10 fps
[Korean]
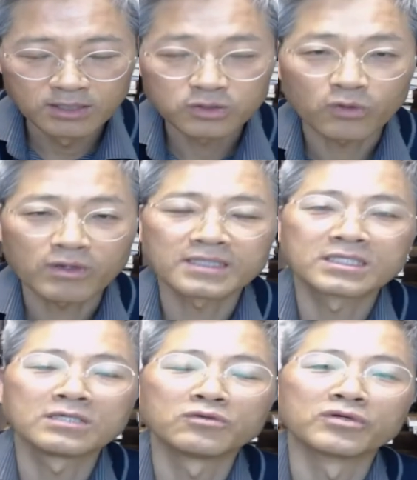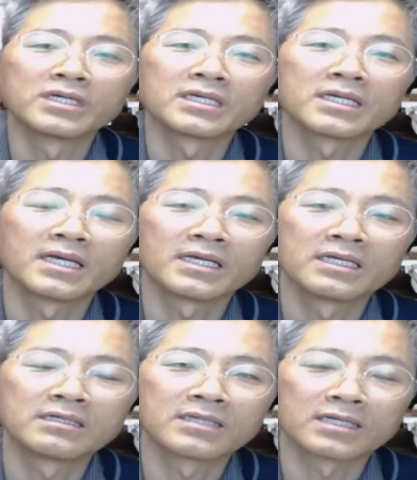똑같이 우리에게
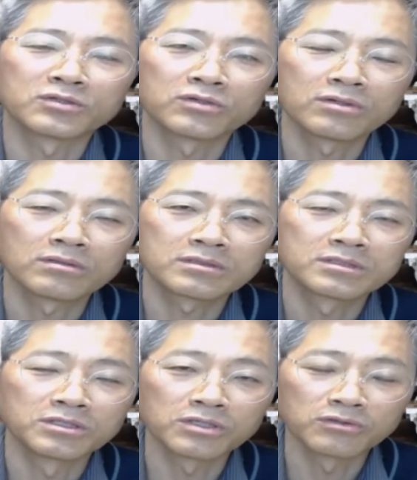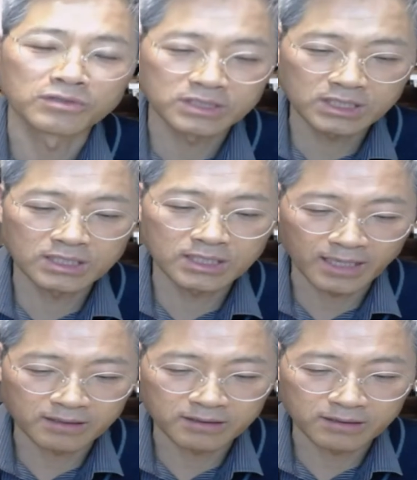일어나도록 적용을 시킨다
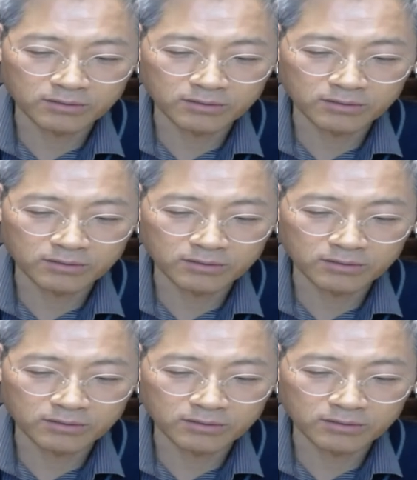이거예요.